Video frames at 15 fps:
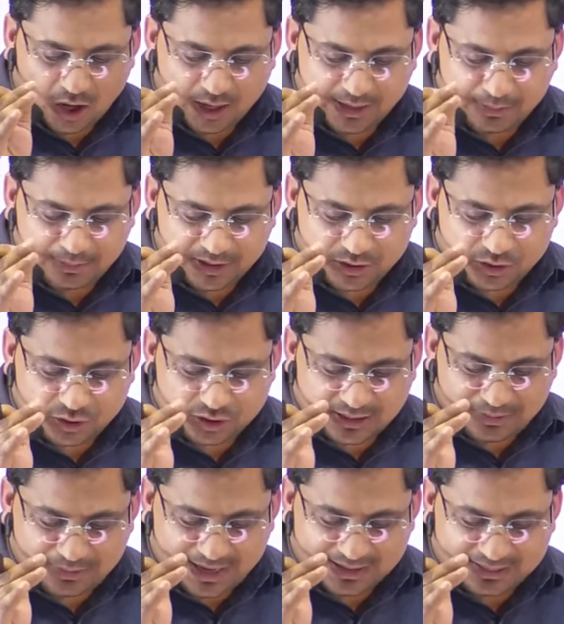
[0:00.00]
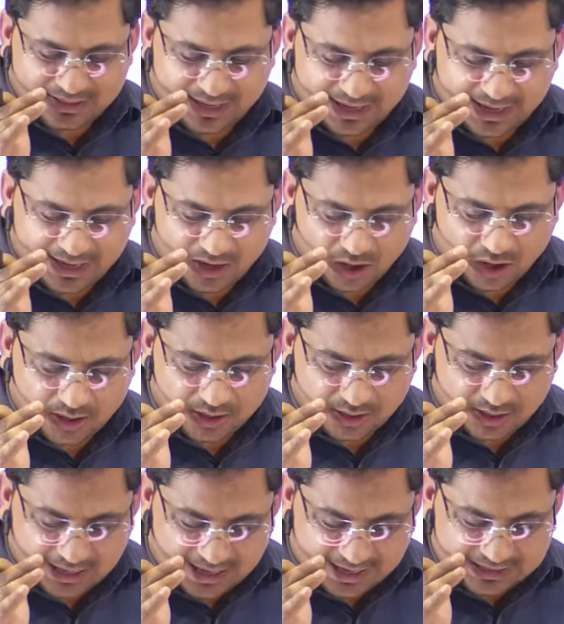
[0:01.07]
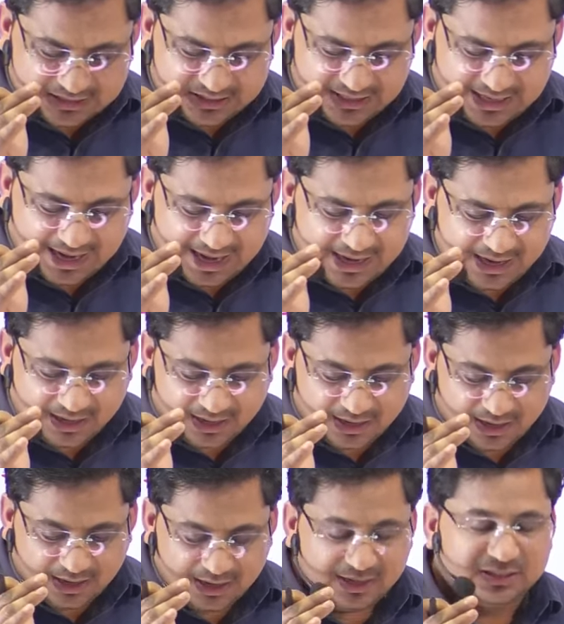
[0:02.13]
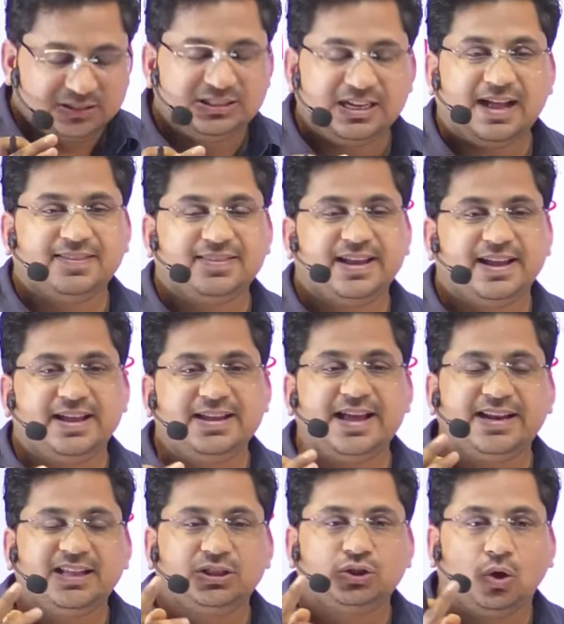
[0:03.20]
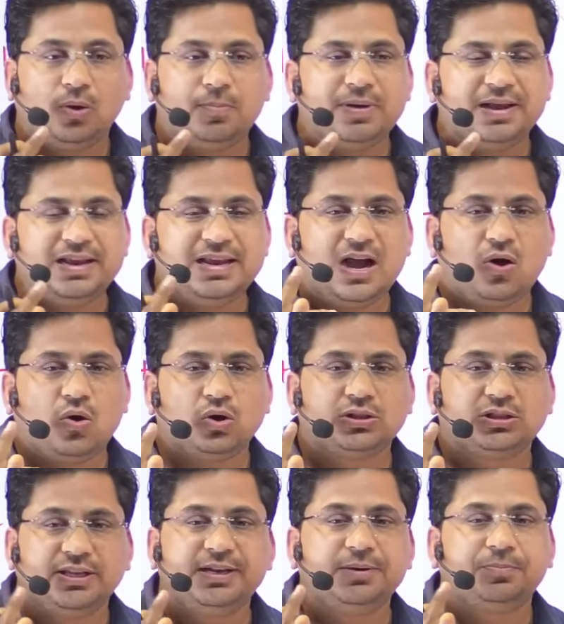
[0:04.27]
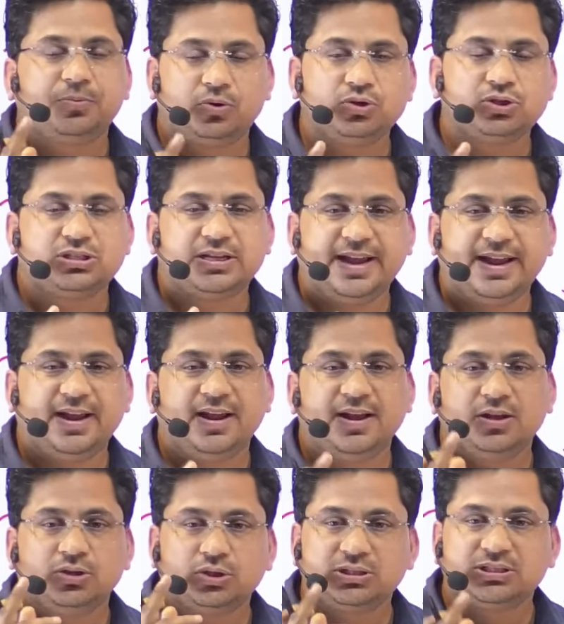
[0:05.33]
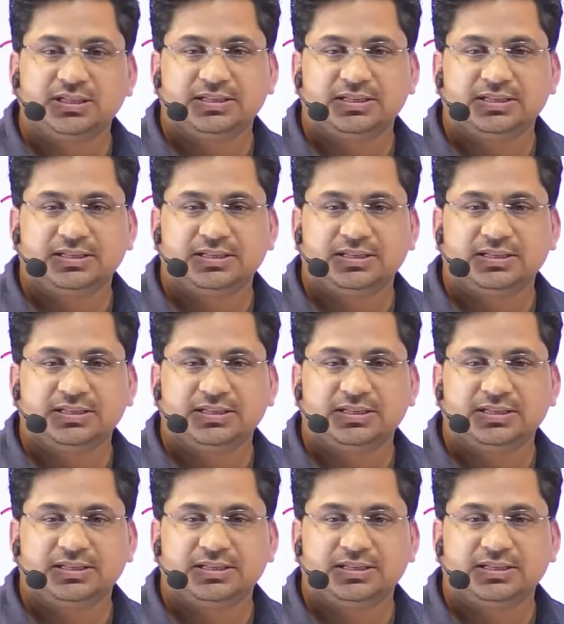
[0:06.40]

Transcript: और मंजू शर्मा आती है और हरजी लाल जी आते हैं यानी दो महिला और तीन पुरुष हैं जो